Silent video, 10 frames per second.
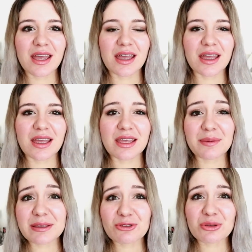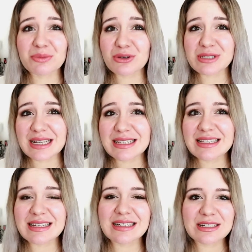E, yemek döneminde
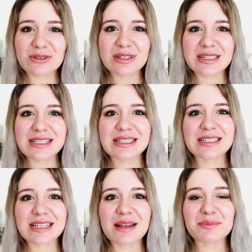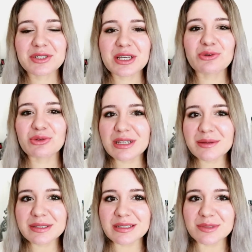özellikle glikolik asit içeren bir şey
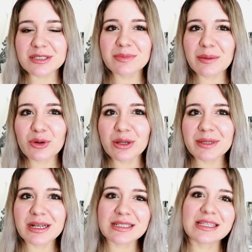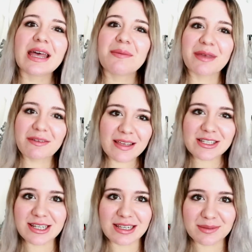kullanamadığım için ben böyle biraz meyve
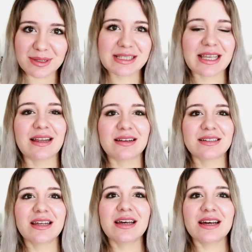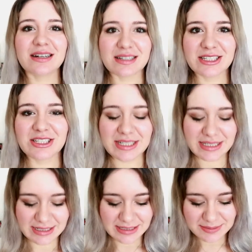içerikli maskeler arayışına
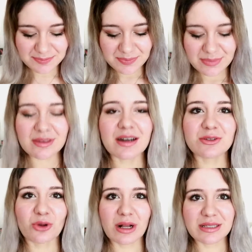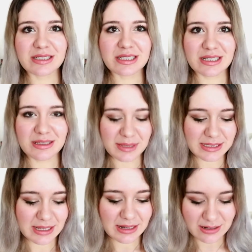girdim. Daha doğal içerikli
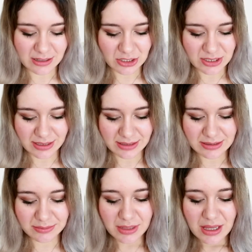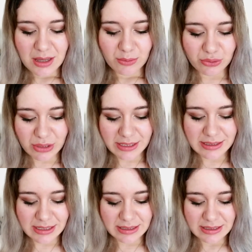maskeler arayışına girdim.
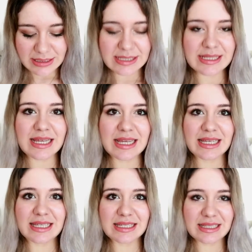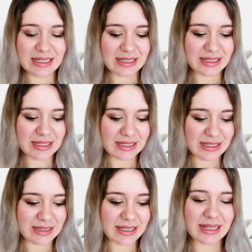Bunlardan ise iki e,
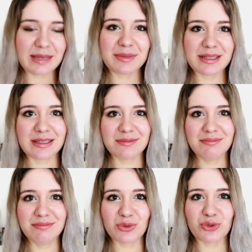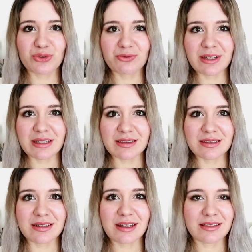deneyimlediğim uygun
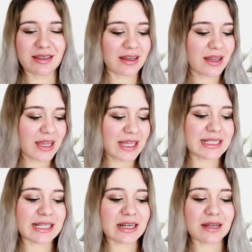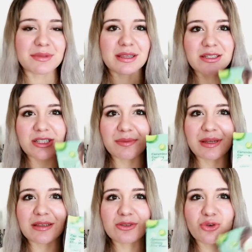fiyatlı hatta Instagram'da da
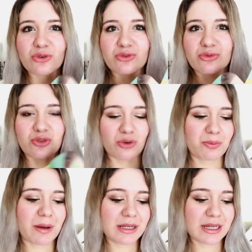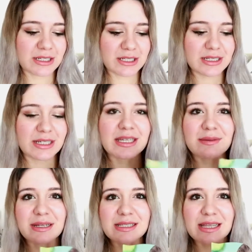Cemre'nin çok çok paylaştığı
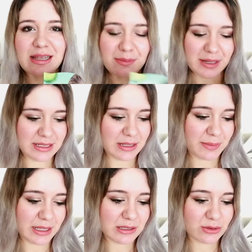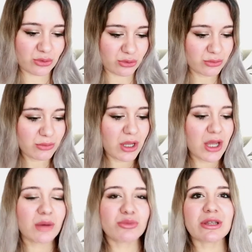iki maskeden bahsetmek istiyorum.
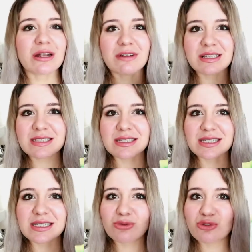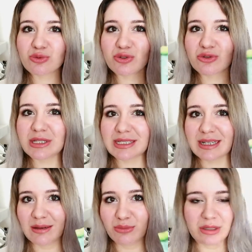Bunlar Watson's'ta 3,5
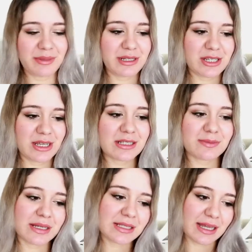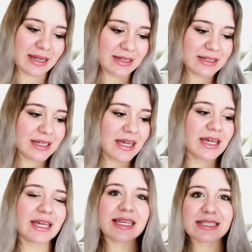liraya bulabileceğiniz maskeler.
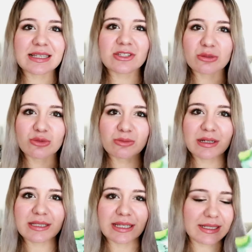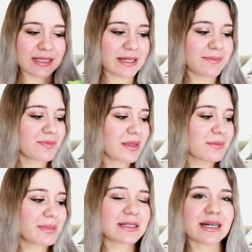İkisi de çamur maskesi.
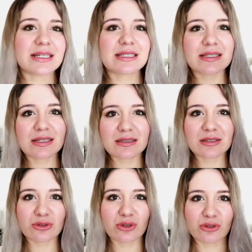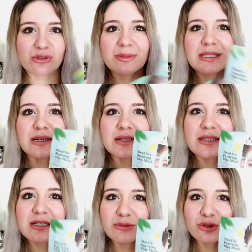Bir tanesi salatalık özü, bir
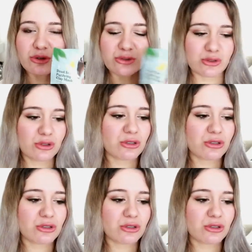tanesi limon özü.